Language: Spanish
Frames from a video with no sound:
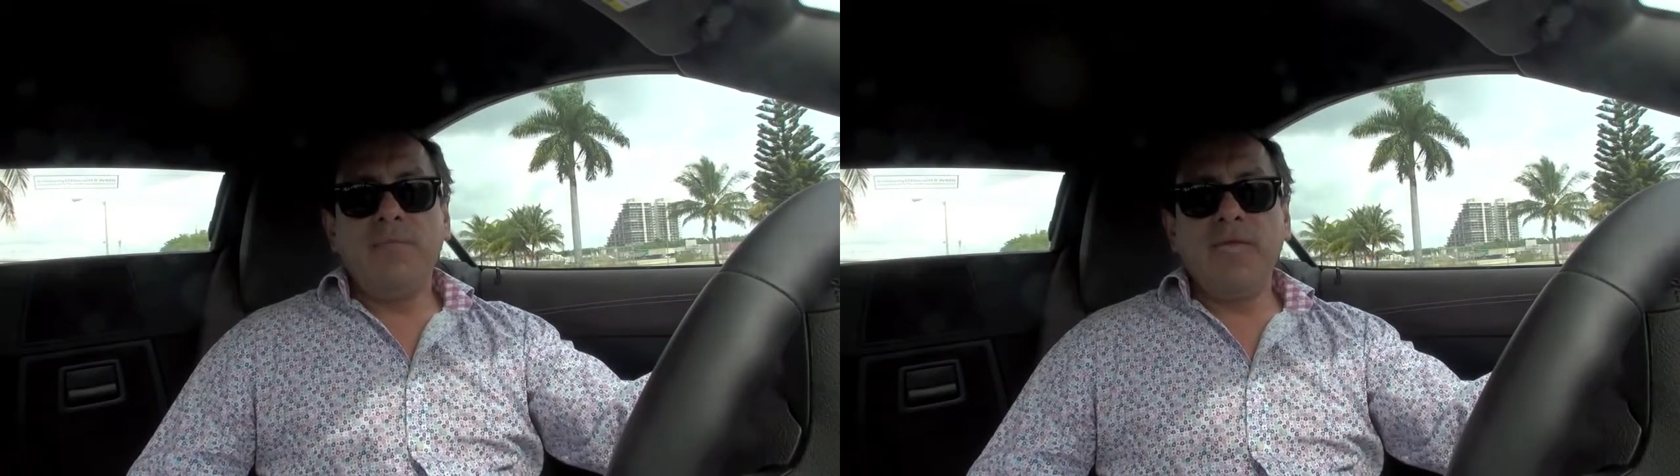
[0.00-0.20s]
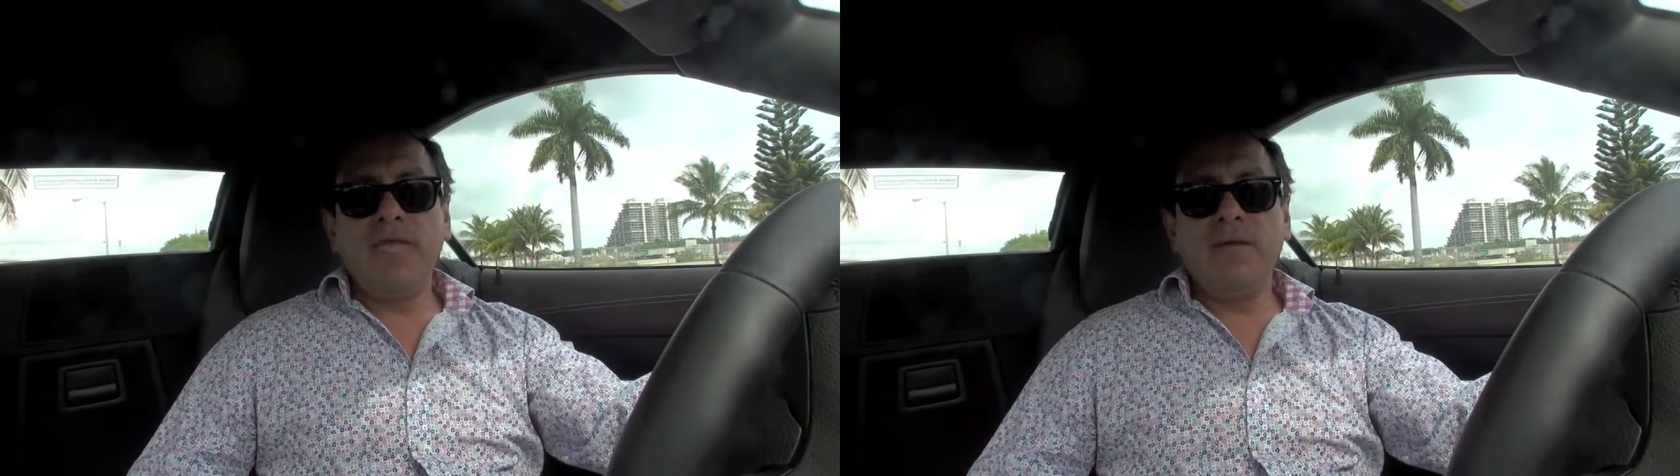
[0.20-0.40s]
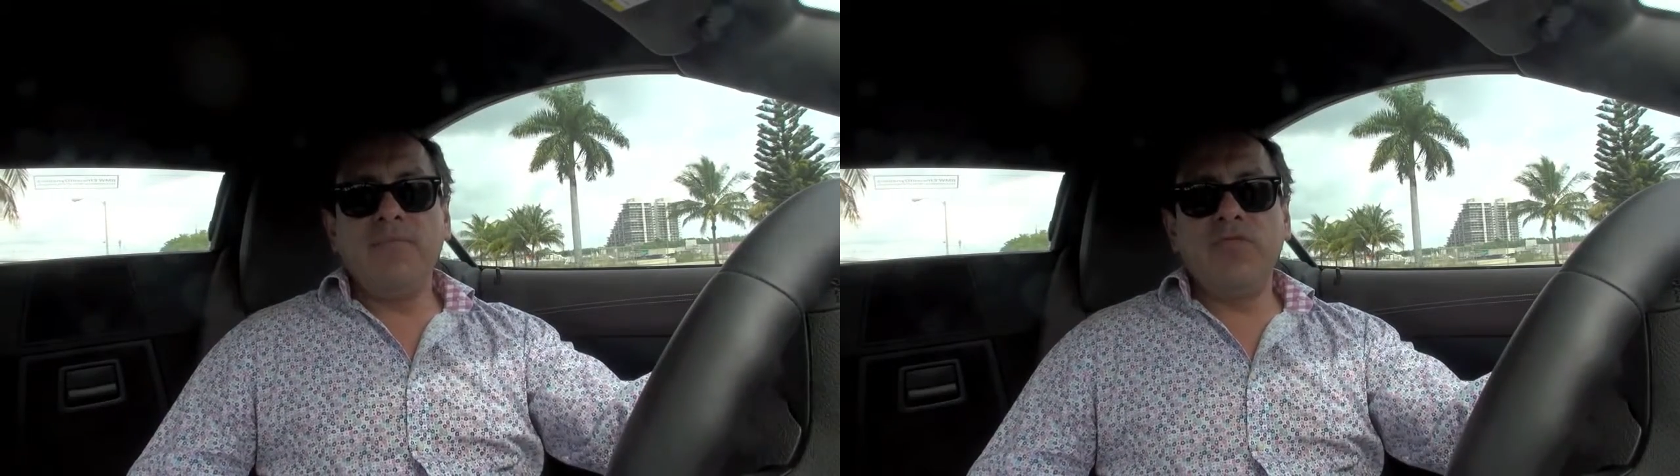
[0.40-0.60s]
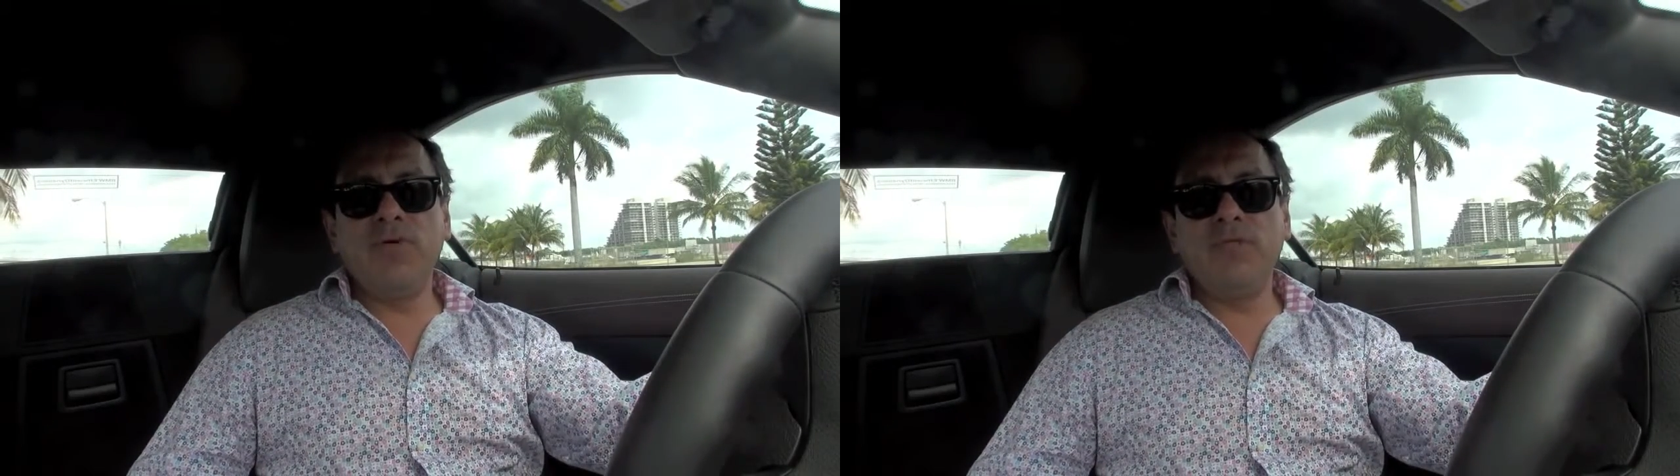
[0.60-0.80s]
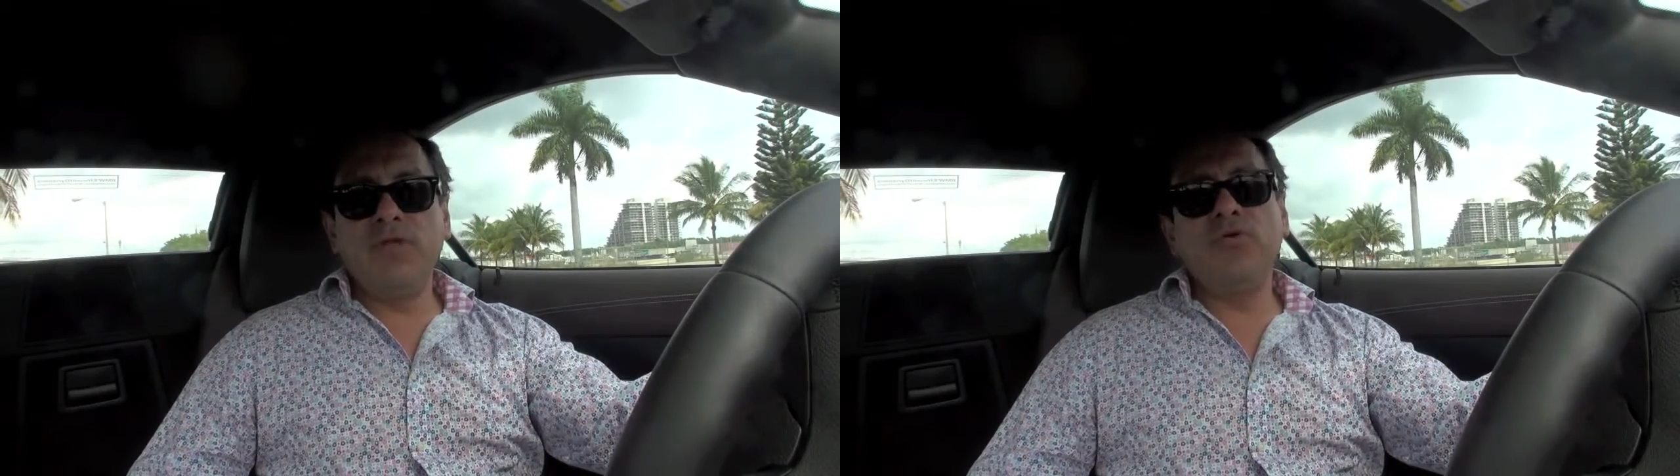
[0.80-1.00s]

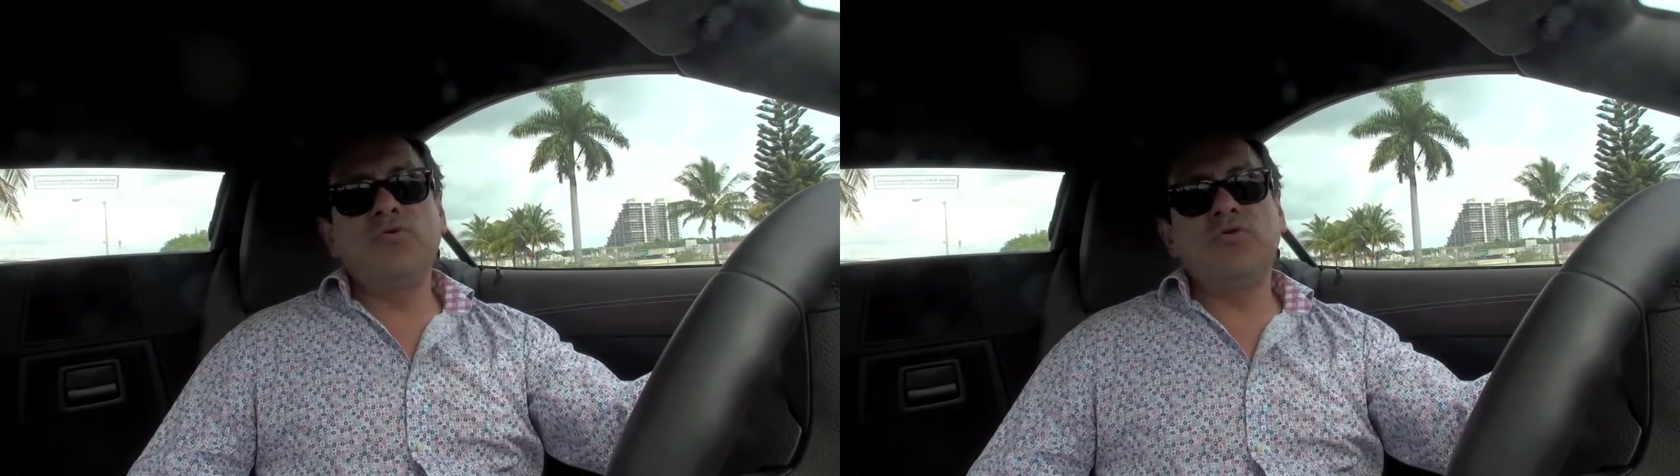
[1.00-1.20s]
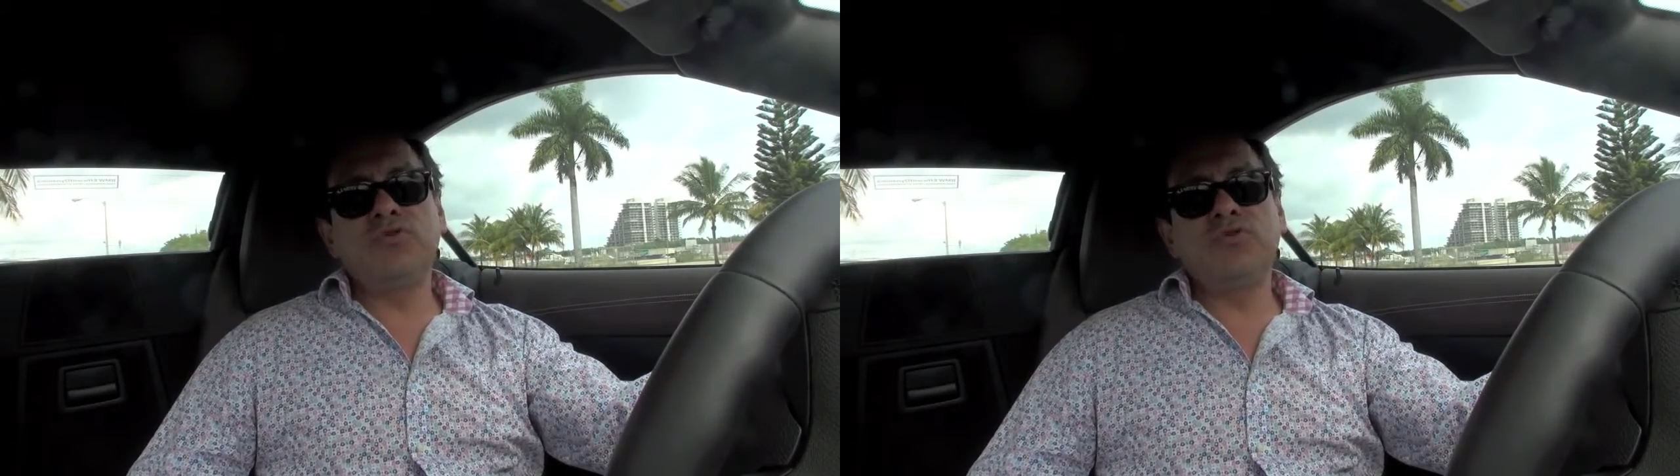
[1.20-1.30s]
BMW